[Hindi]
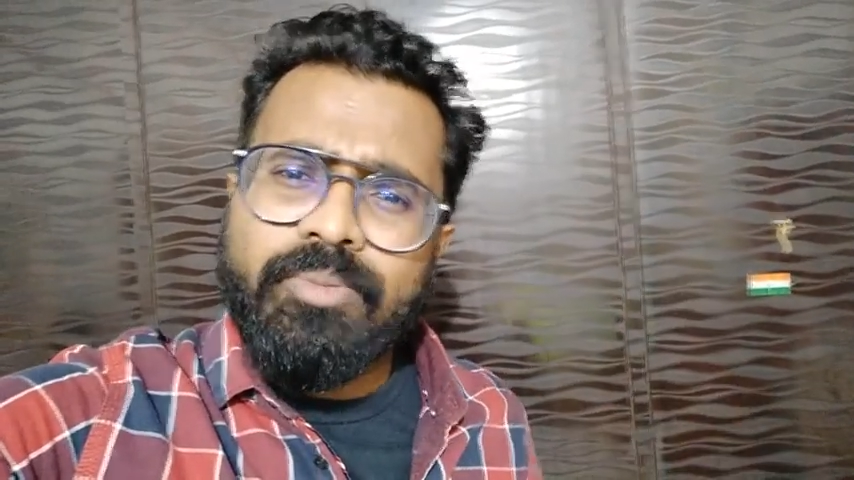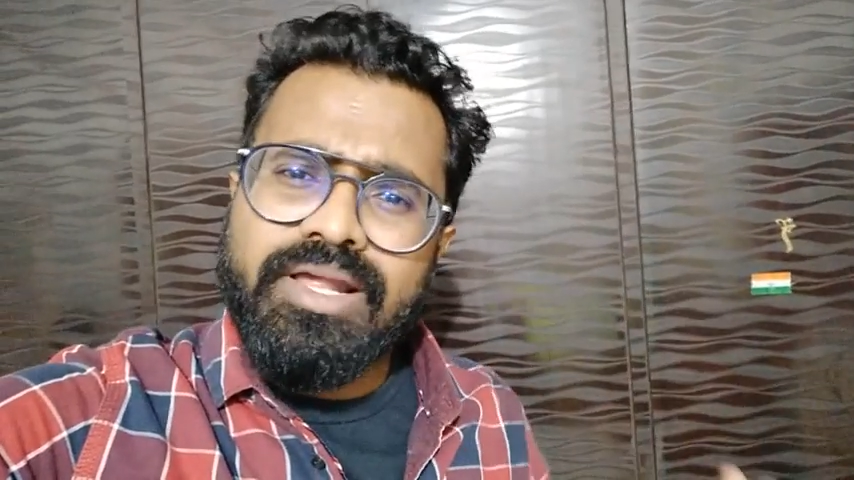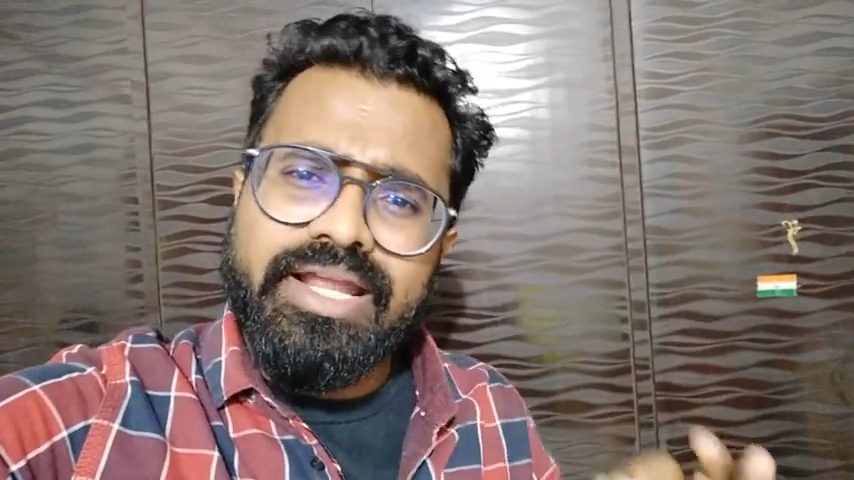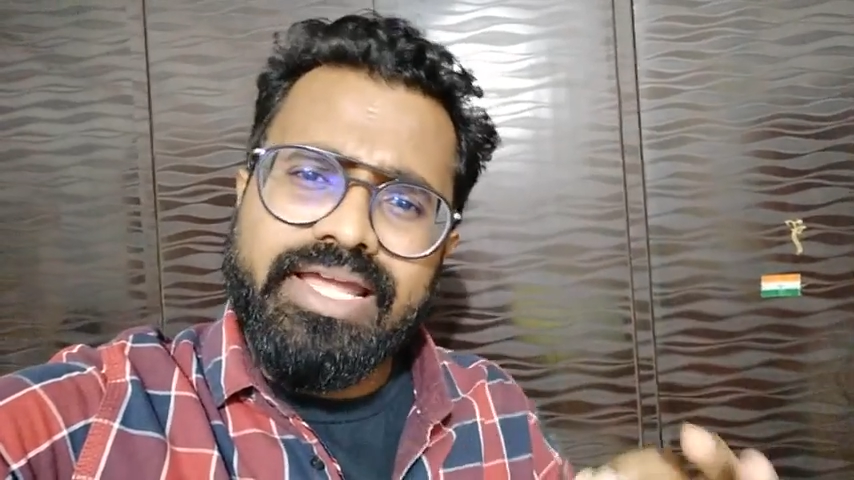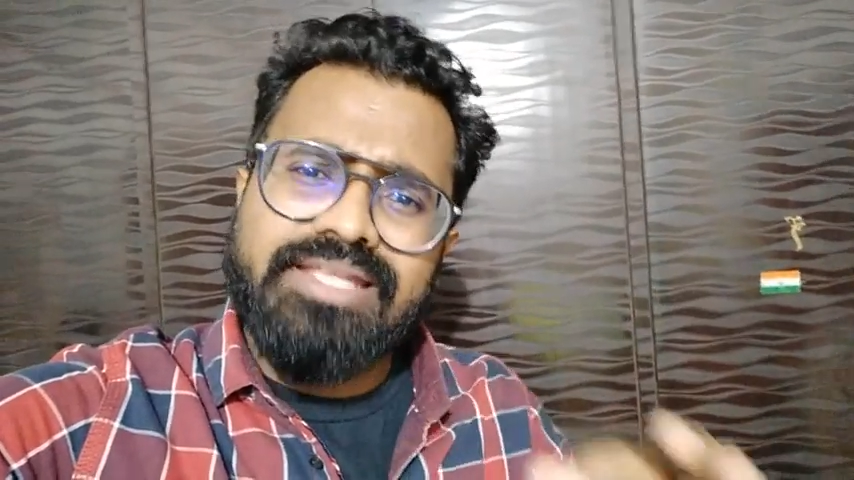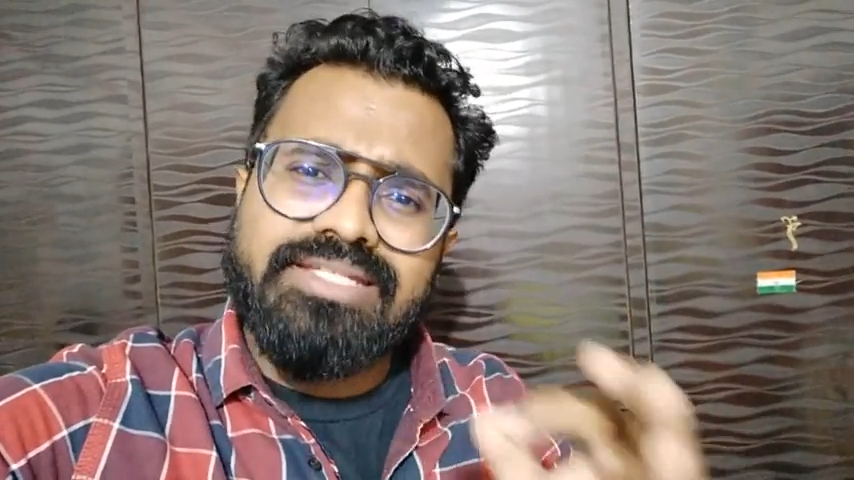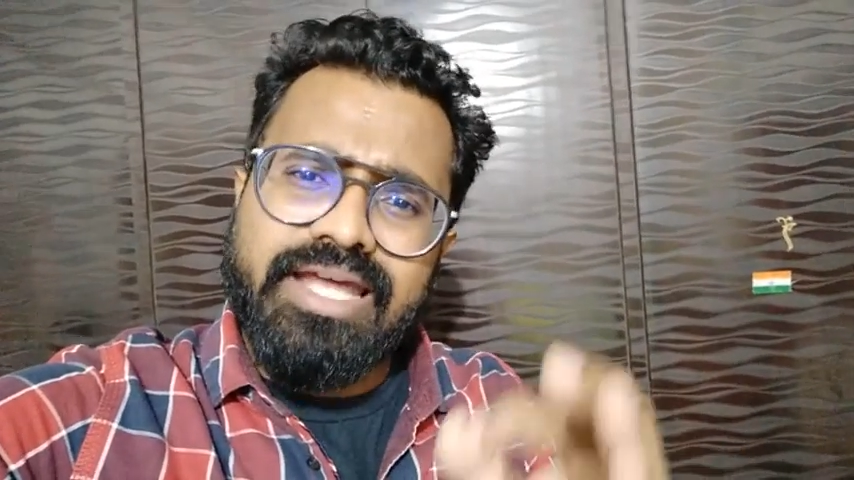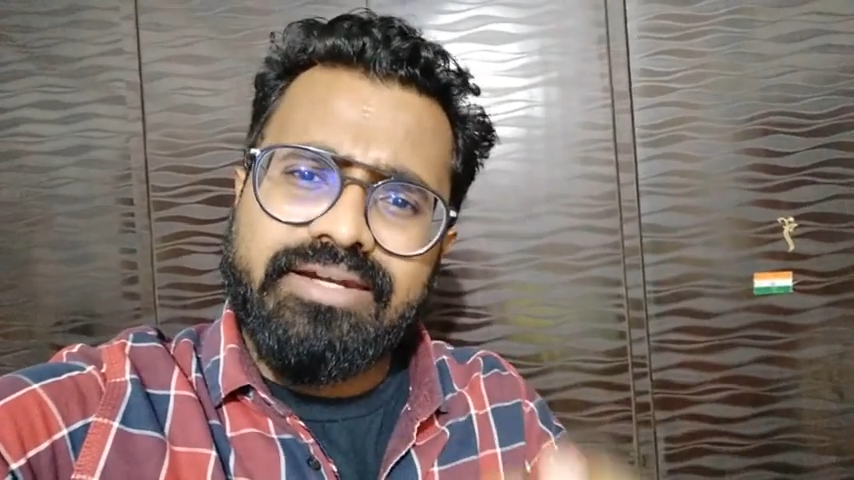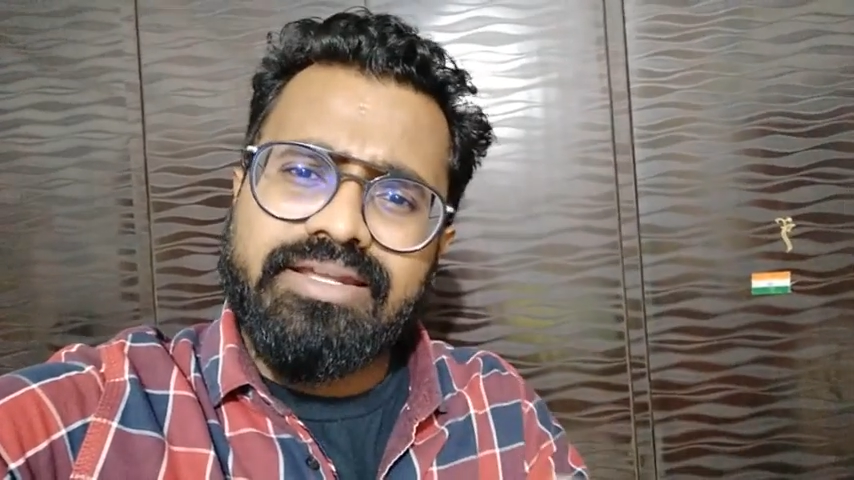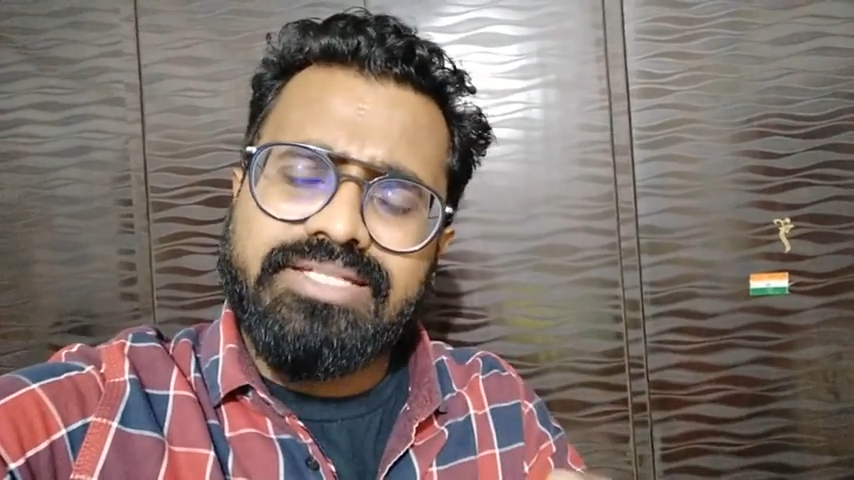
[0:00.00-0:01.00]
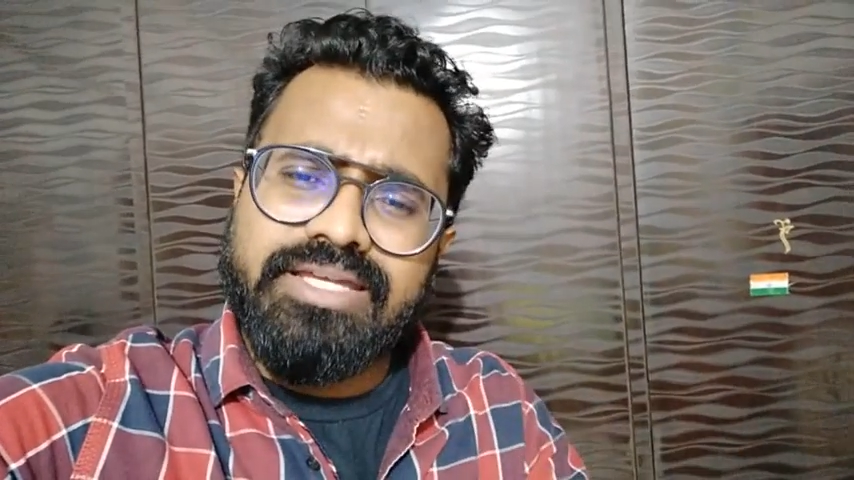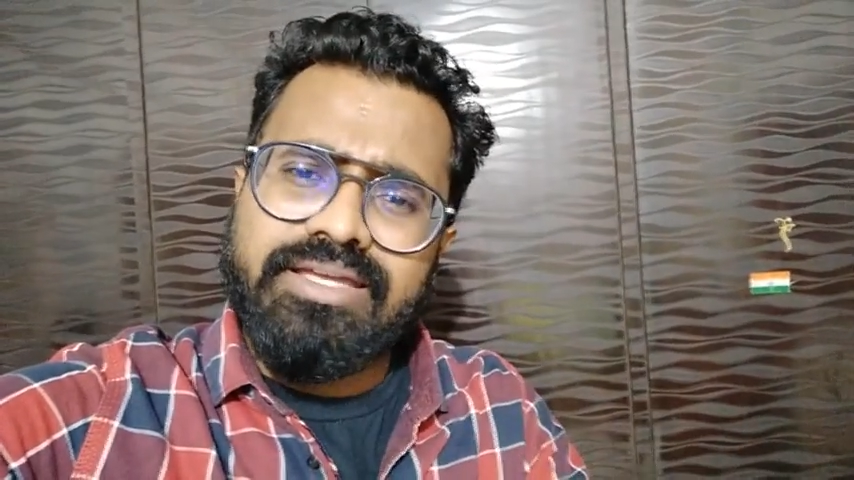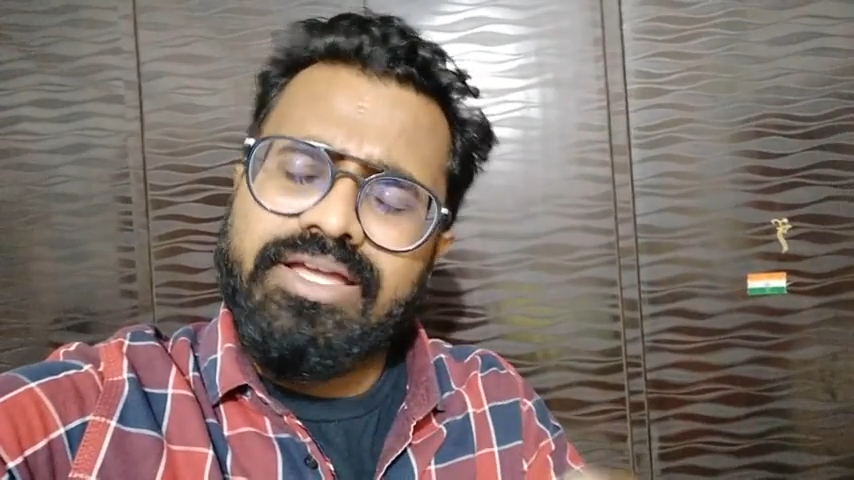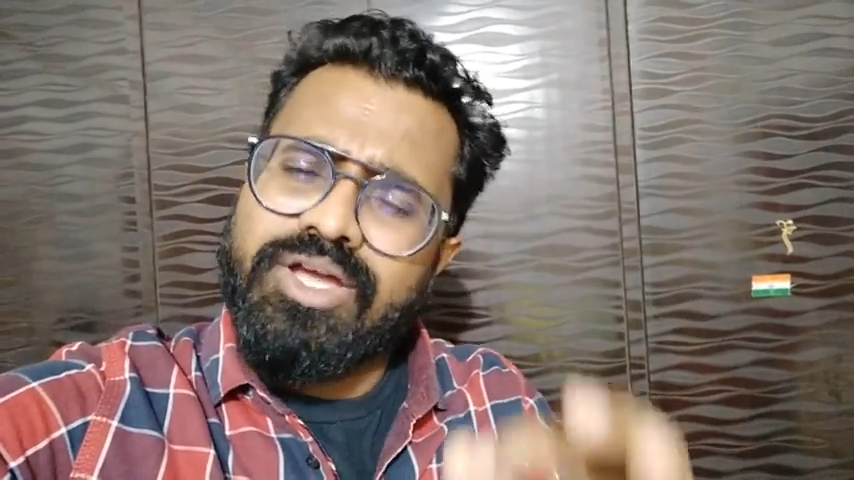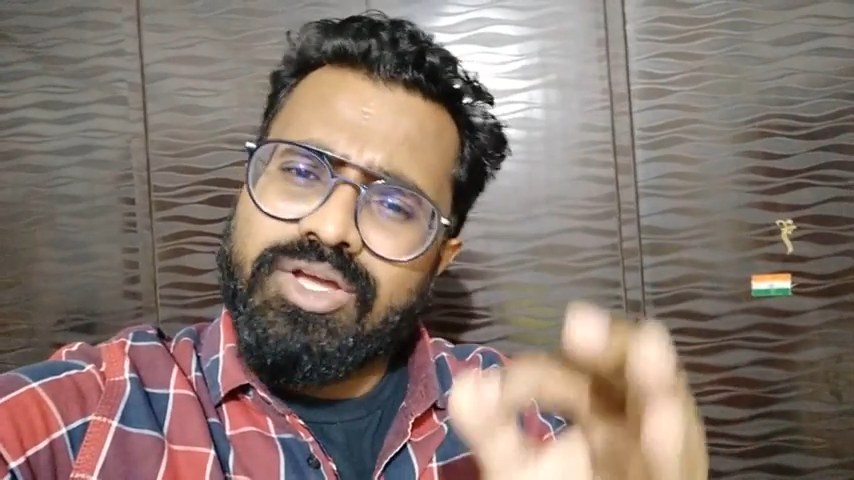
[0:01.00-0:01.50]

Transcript: पॉपुलर ए लिस्ट एक्टर चाहिए